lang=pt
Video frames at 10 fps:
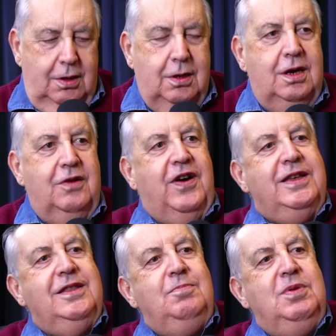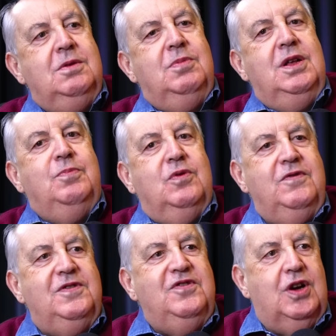ele vai de bíblia pro
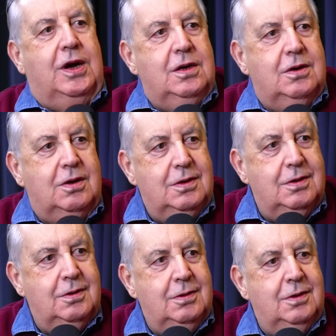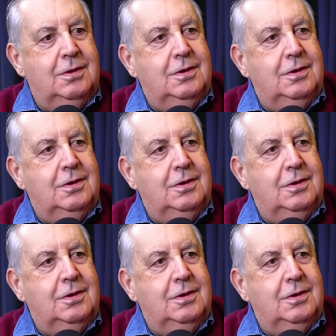vestiário. Ele, ele é aquele